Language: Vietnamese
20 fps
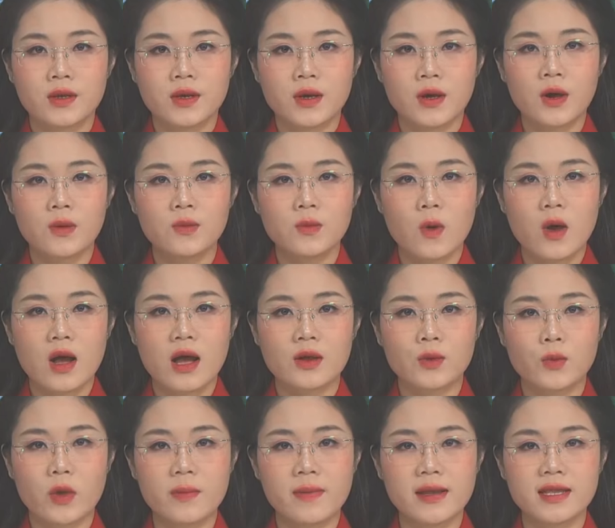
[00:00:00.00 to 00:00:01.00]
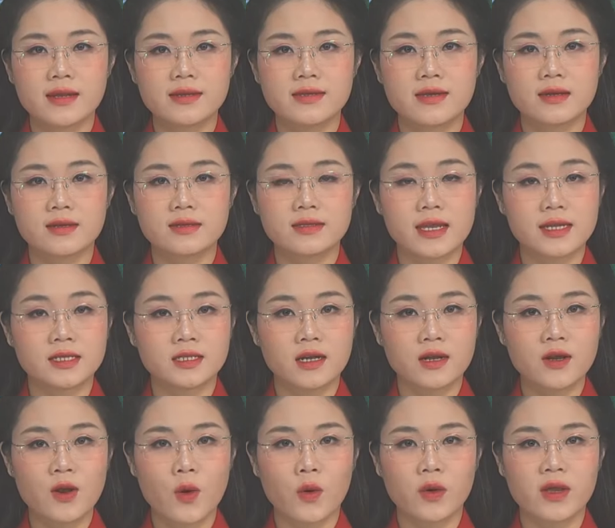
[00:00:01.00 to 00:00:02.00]
Hôm qua, Quỹ ban nhân dân thị
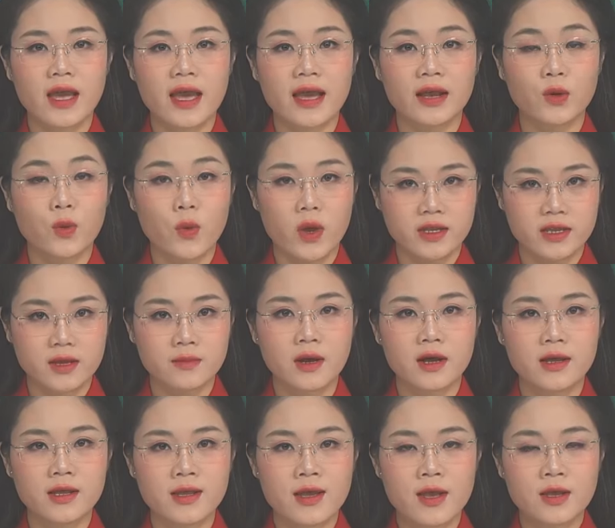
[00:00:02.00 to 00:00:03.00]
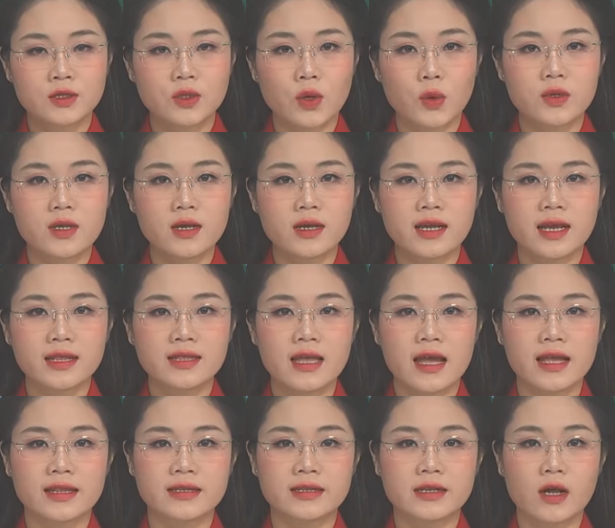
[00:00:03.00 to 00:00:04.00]
trấn Hội An quyền chợ mới tổ chức khánh
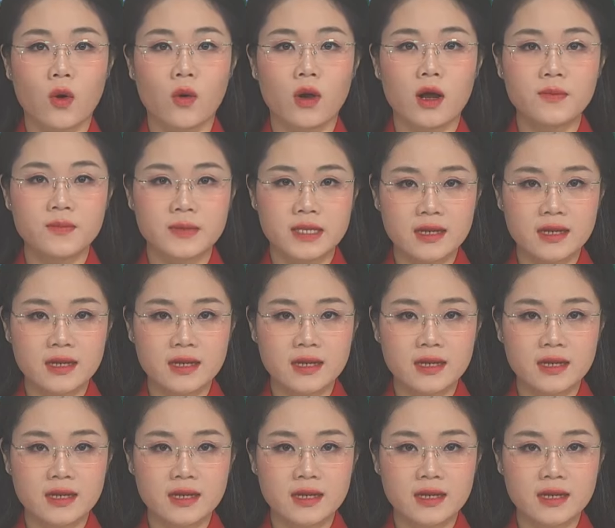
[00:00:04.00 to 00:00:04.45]
thành cầu ấp